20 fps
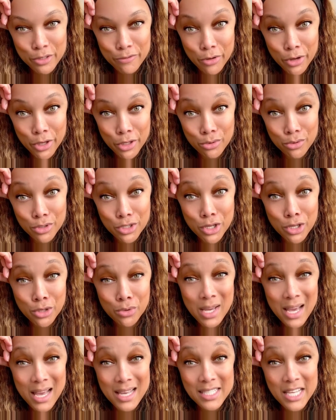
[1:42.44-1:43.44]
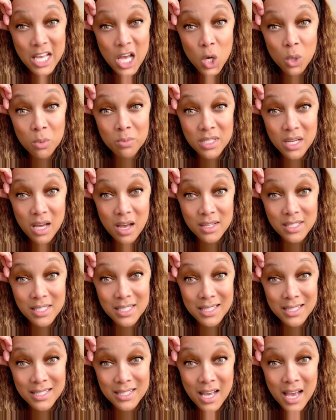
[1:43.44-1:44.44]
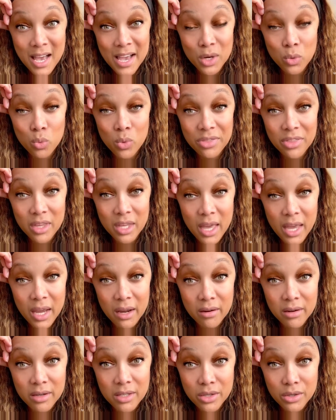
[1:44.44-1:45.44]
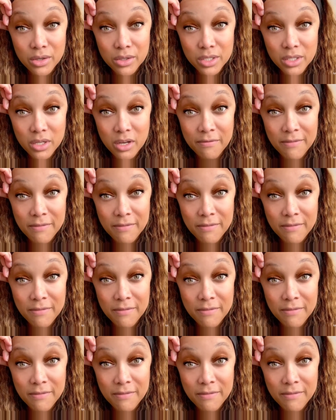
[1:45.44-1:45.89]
ella ya se había retirado del modelaje, pero las burlas hacia su figura no